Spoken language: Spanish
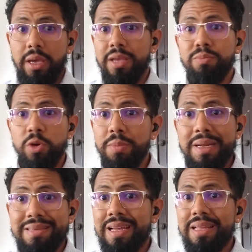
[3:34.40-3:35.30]
es muy
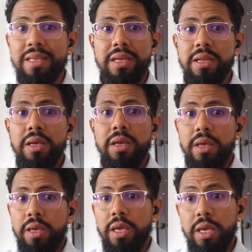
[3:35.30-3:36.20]
versátil
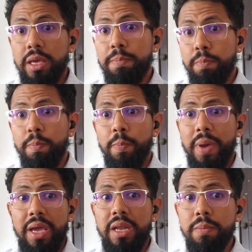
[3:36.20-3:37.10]
y
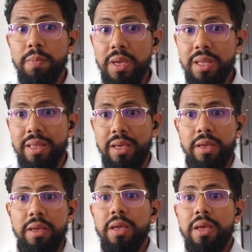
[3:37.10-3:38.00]

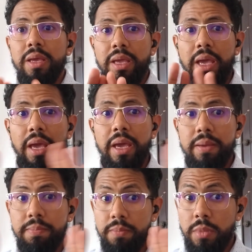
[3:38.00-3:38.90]
permite
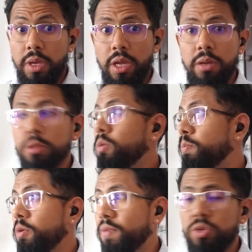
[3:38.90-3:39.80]
que el
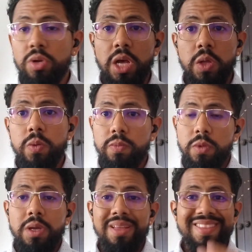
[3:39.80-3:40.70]
profesorado
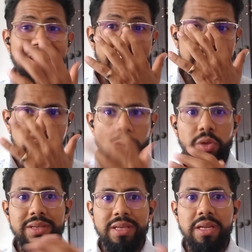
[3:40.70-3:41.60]

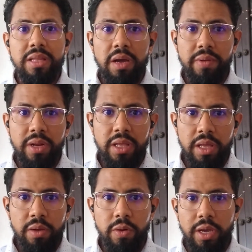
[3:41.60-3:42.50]
desarrolle ciertas
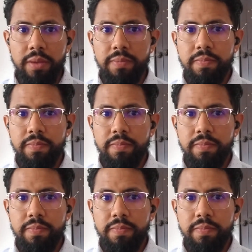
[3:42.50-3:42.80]
habilidades. ¿Ok?